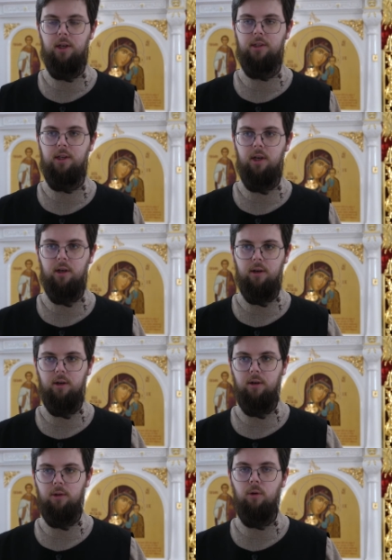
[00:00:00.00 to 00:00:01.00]
Те,
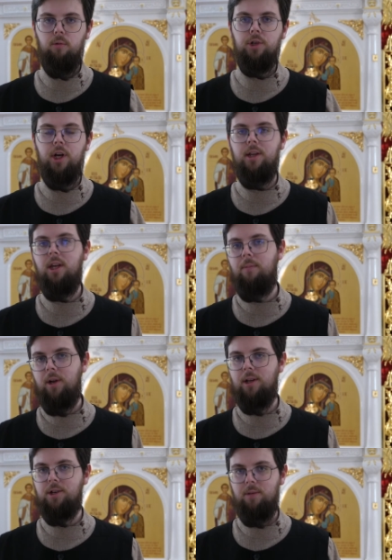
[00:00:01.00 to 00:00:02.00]
кто уже не
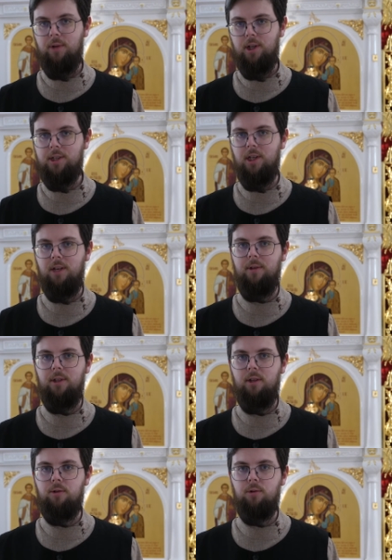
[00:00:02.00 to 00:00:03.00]
перед нашими глазами,
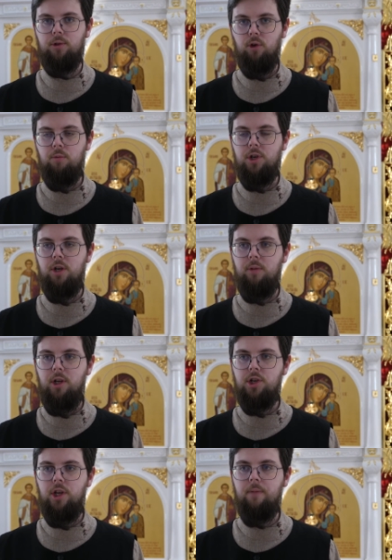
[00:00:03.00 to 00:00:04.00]
да, наши усопшие,
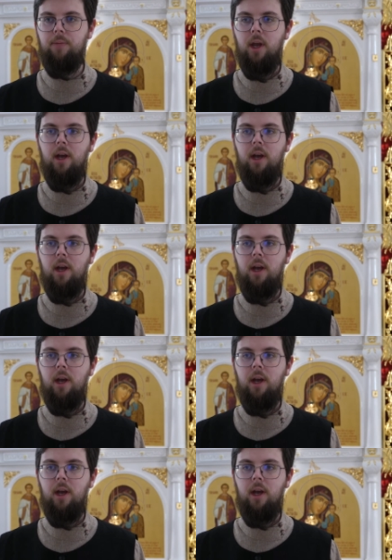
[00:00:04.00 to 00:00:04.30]
ближние,